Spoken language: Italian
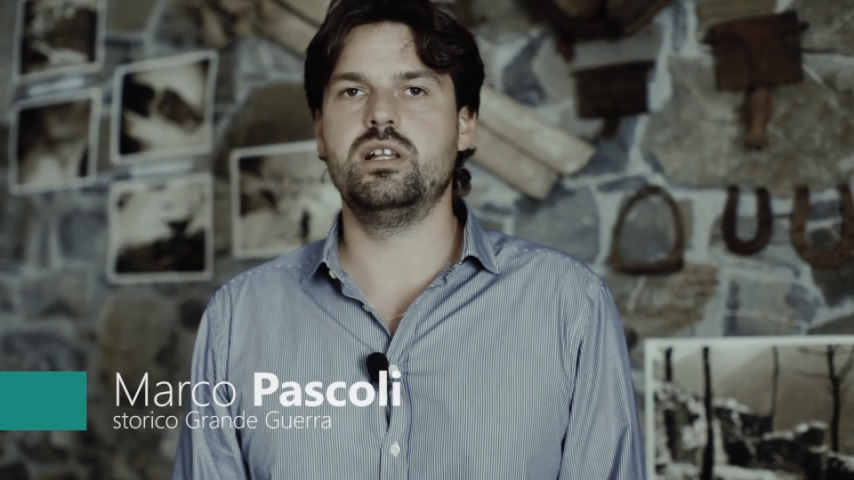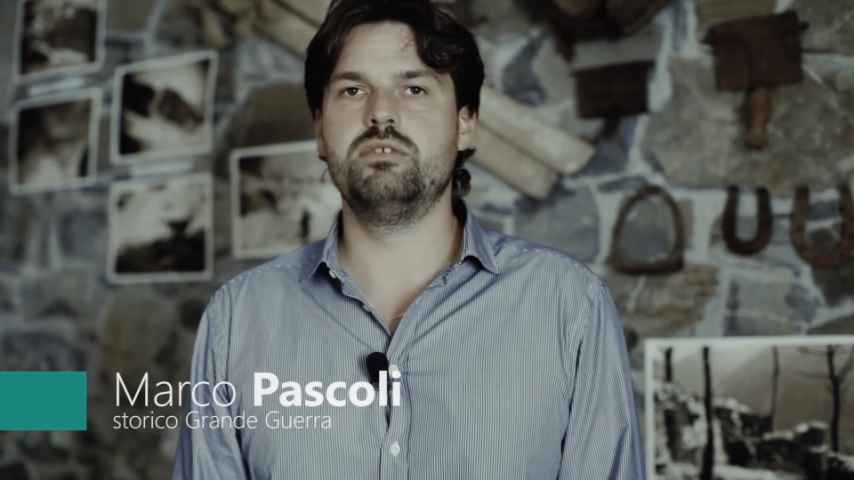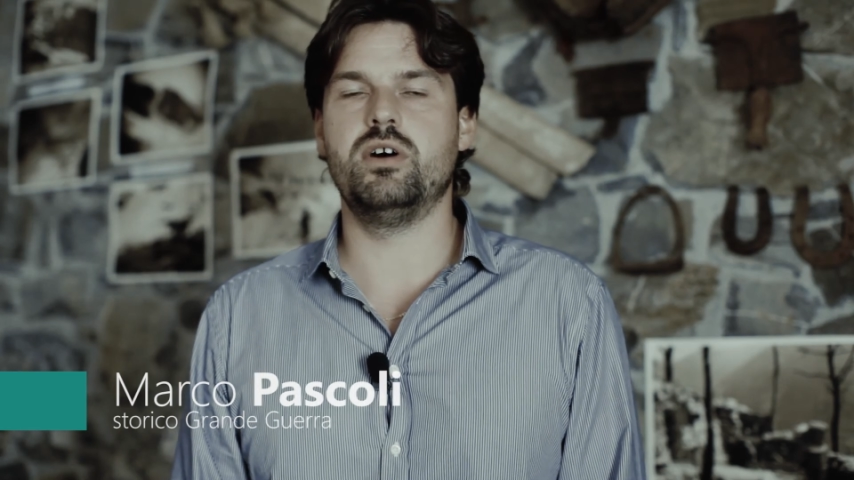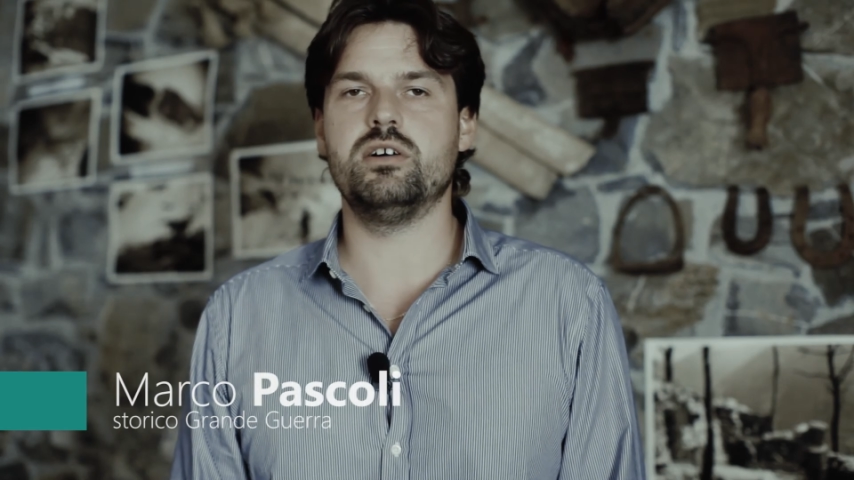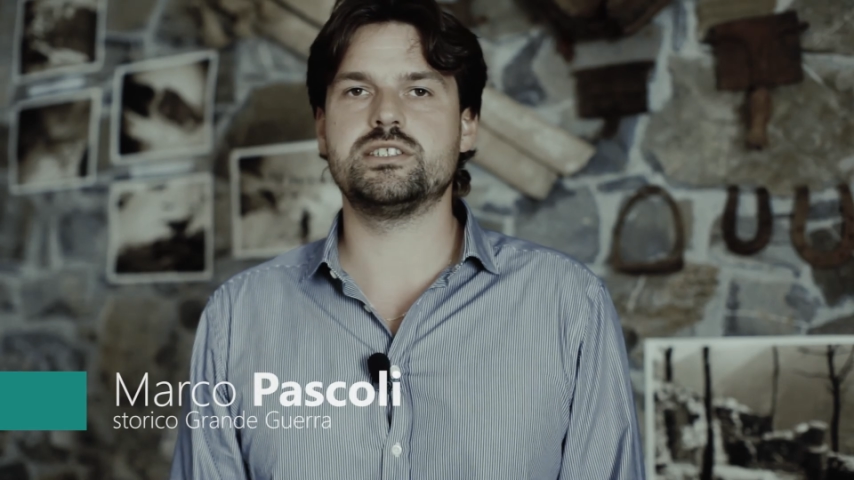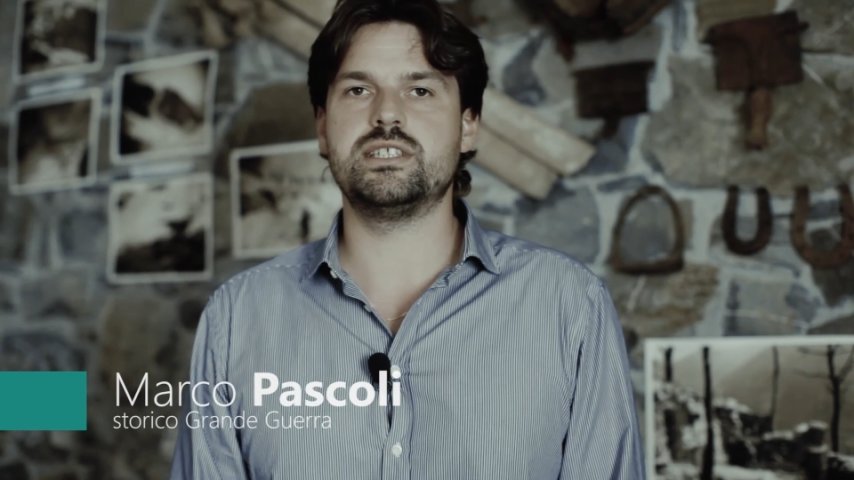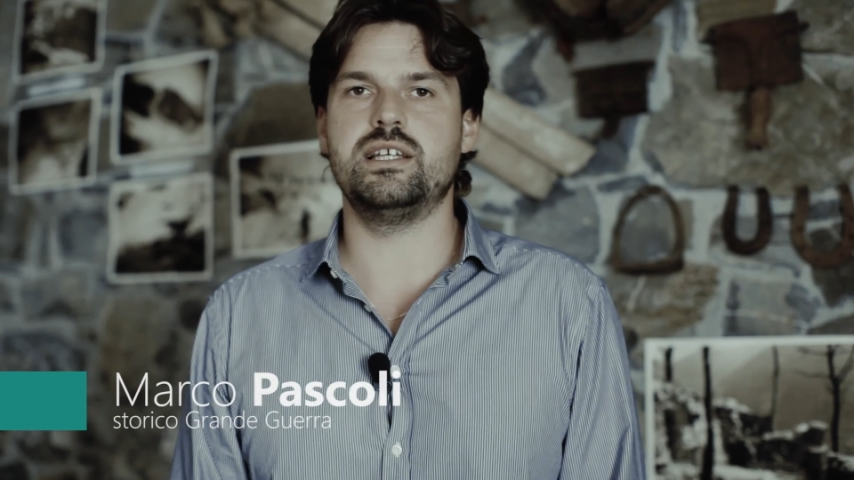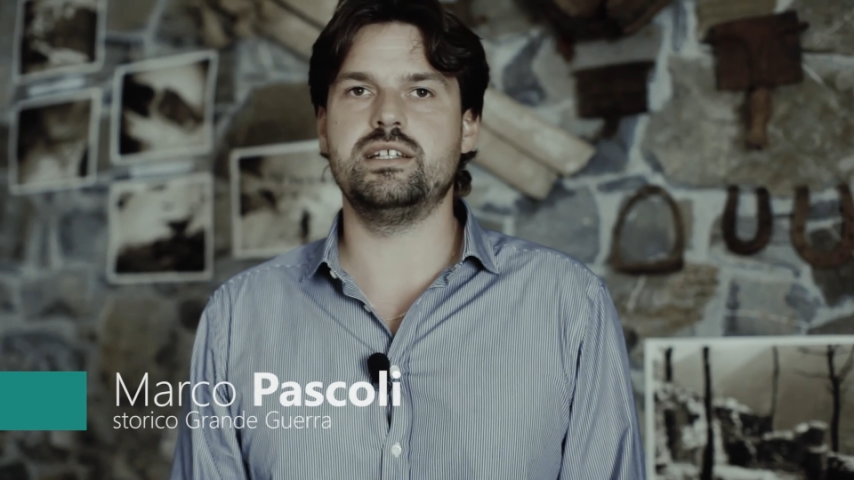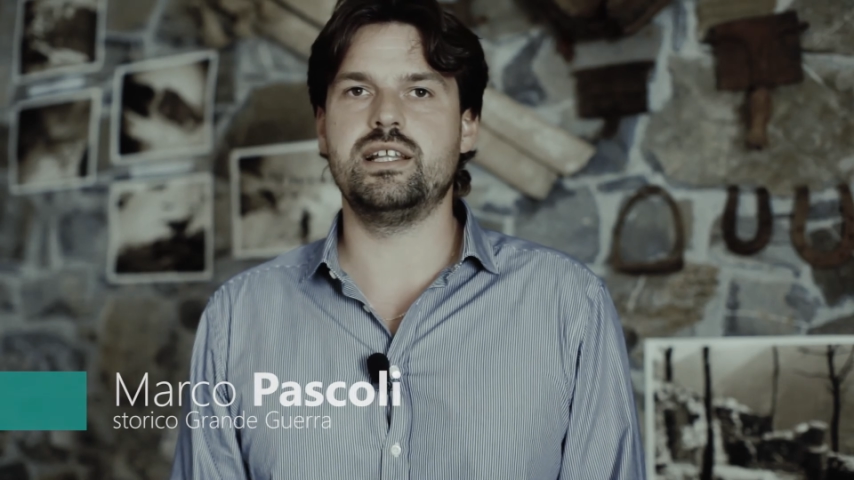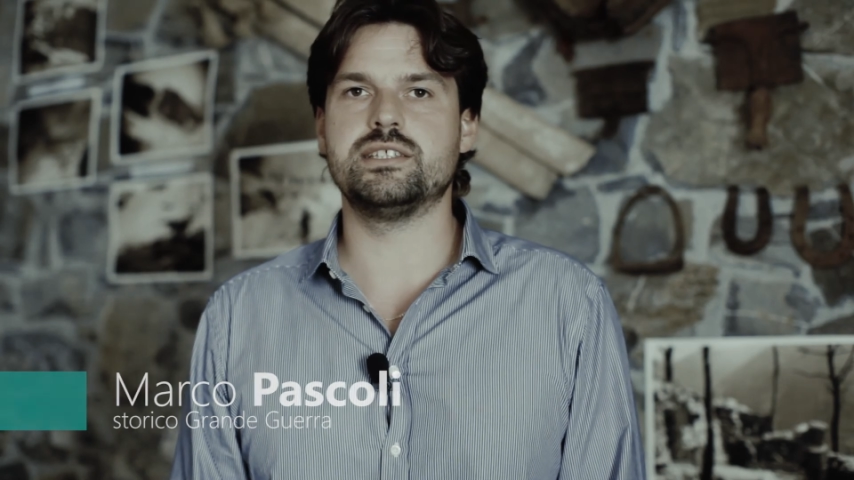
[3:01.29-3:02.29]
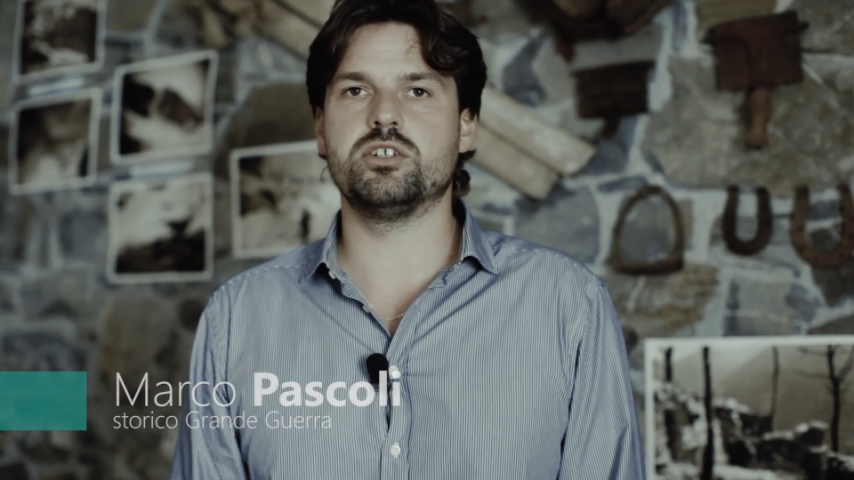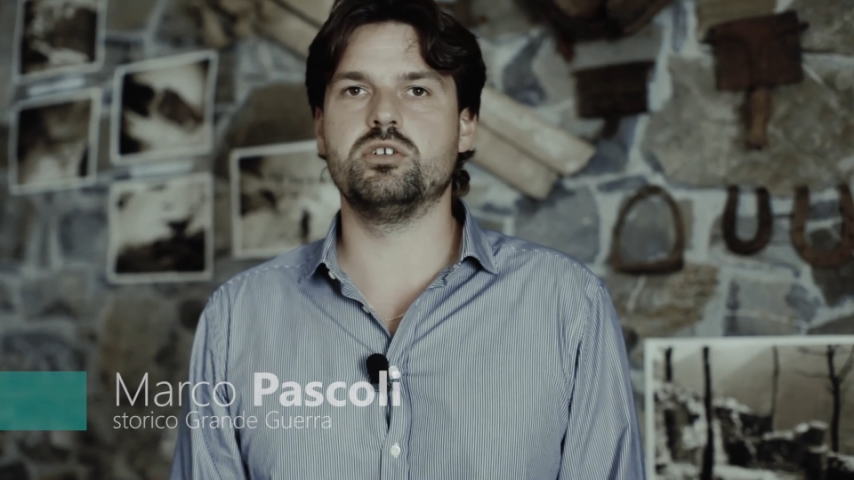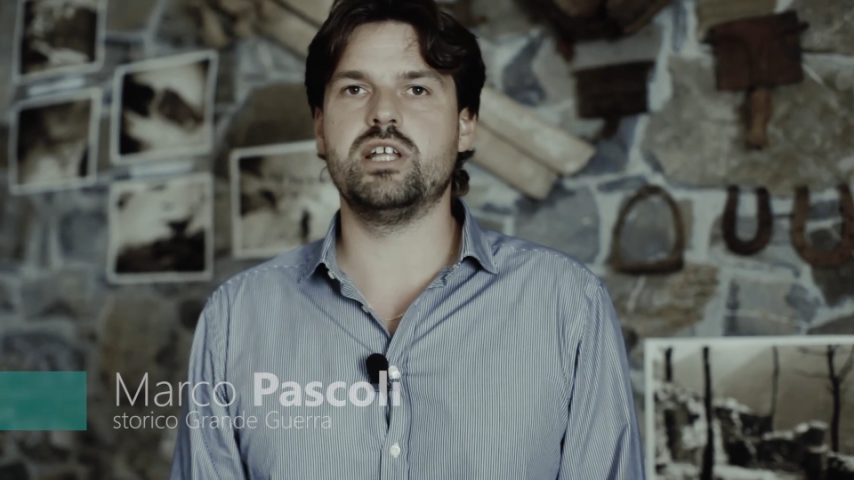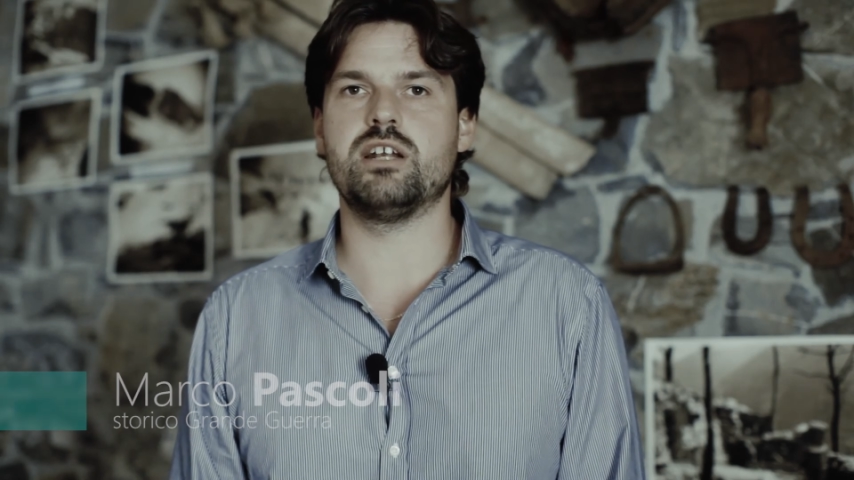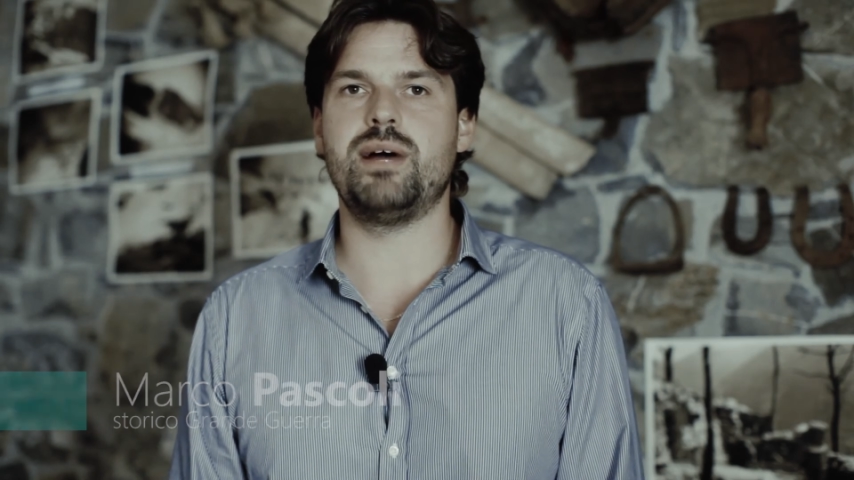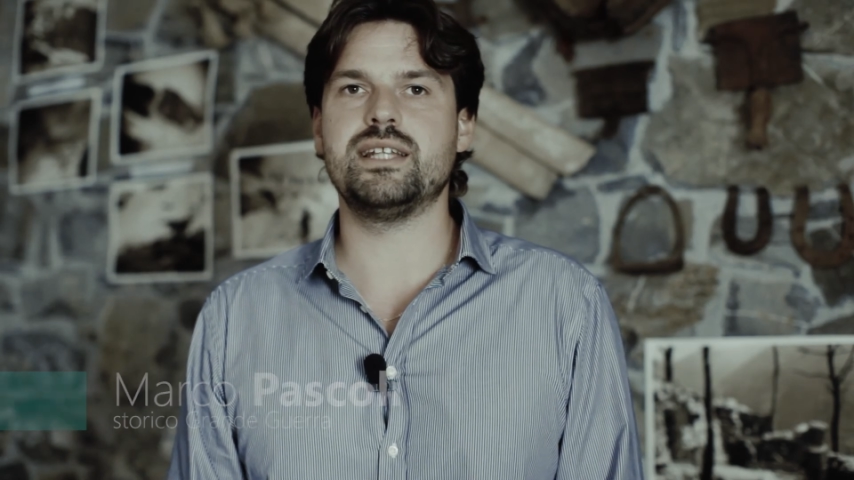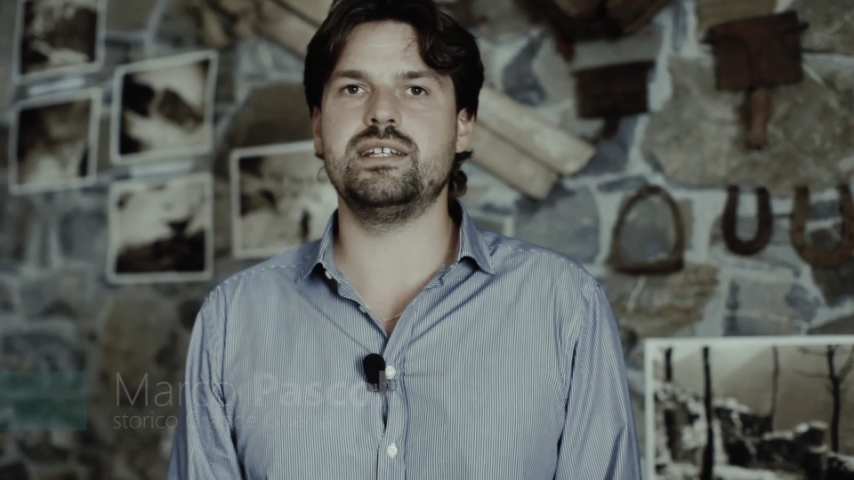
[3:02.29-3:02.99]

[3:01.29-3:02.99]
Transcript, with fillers: le forze della seconda armata